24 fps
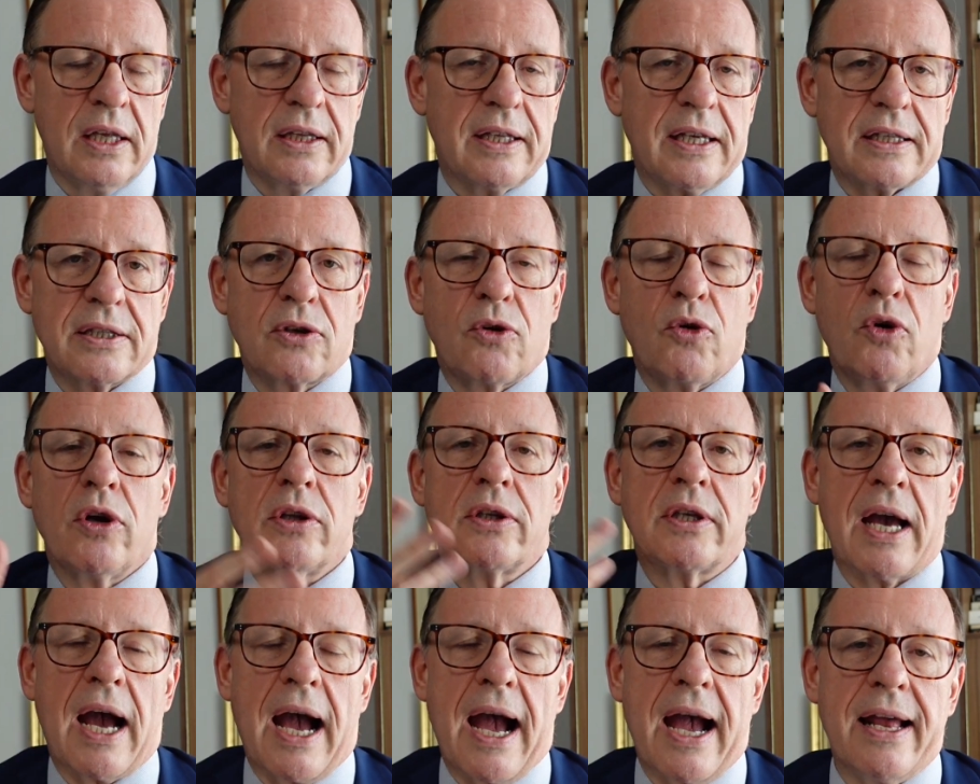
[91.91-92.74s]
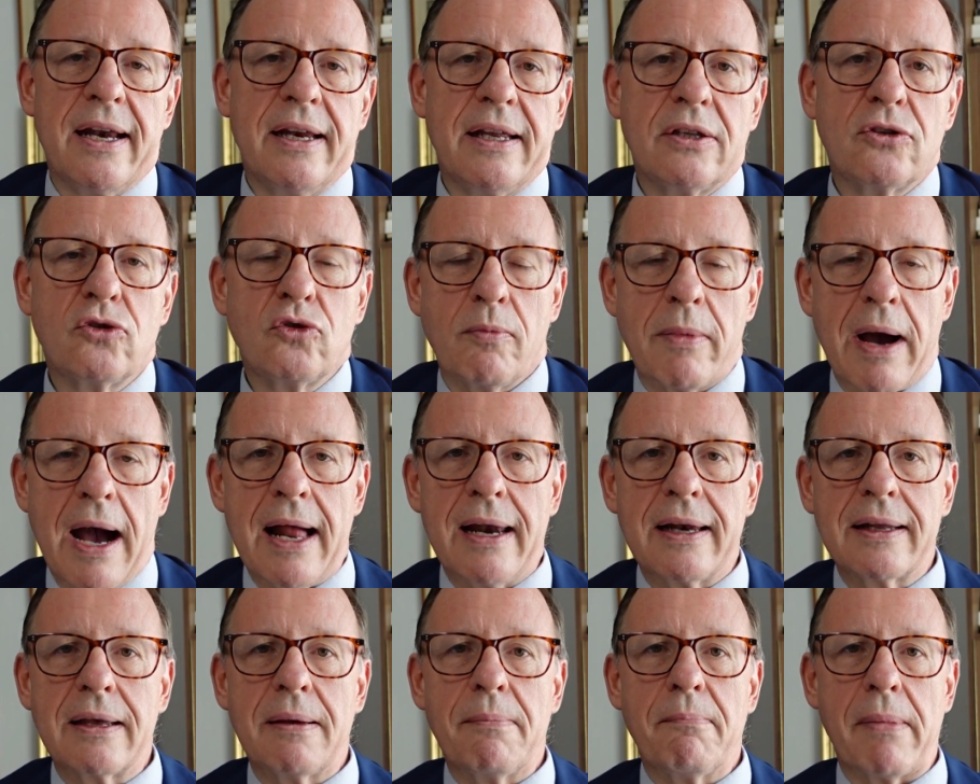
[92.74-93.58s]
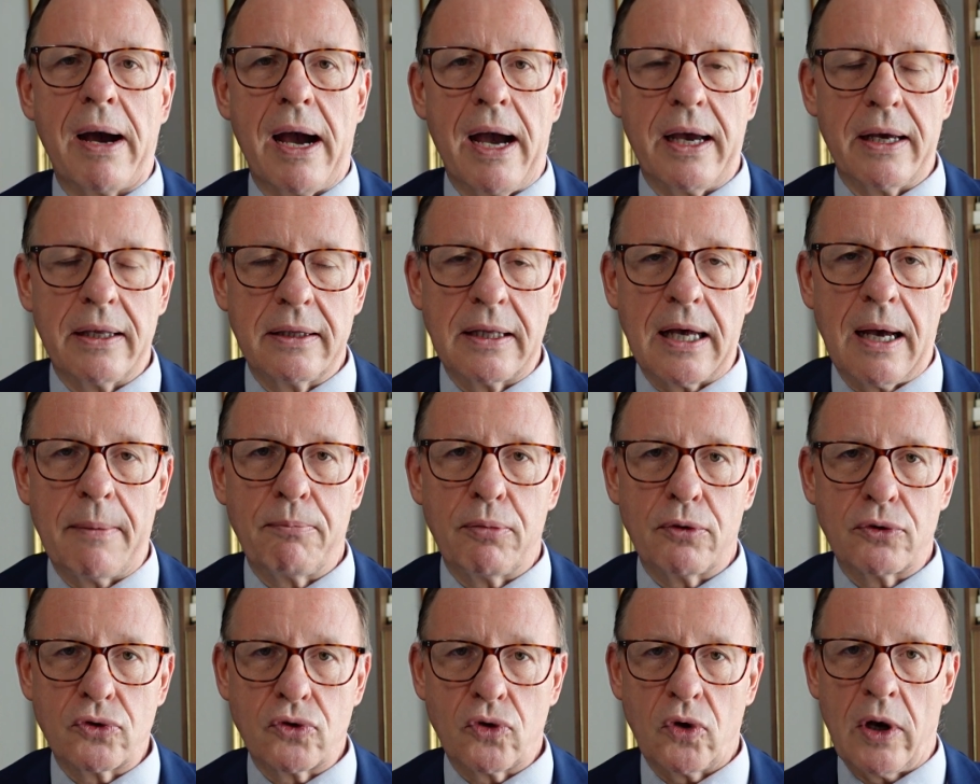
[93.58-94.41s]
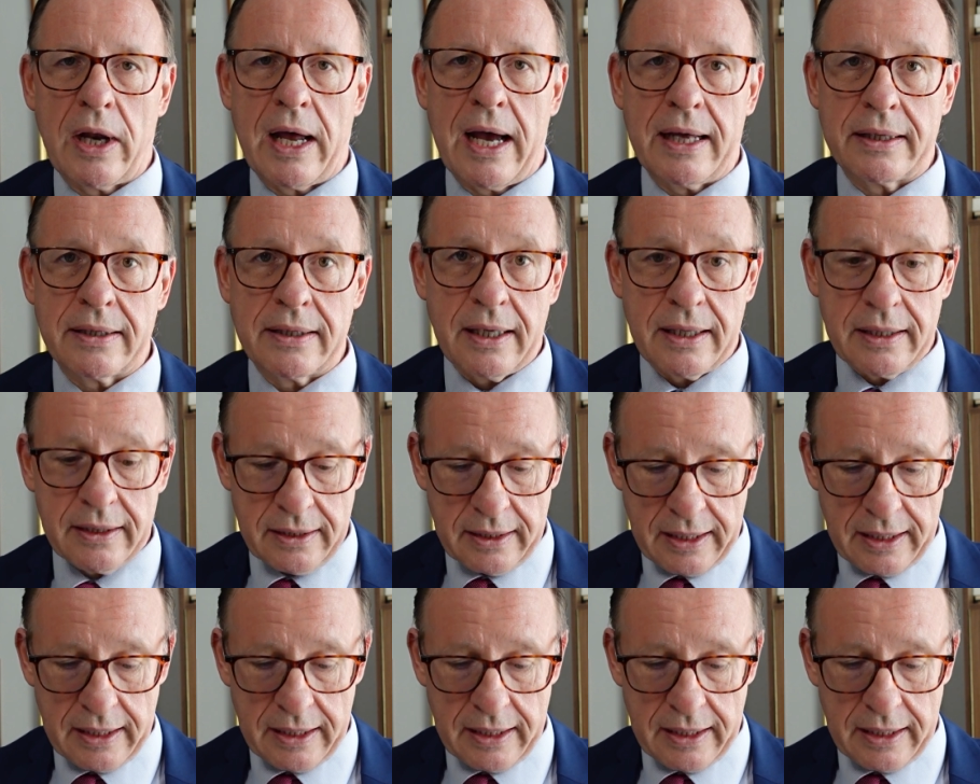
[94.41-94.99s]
Das gehört ja eigentlich zum allgemeinen Apostolat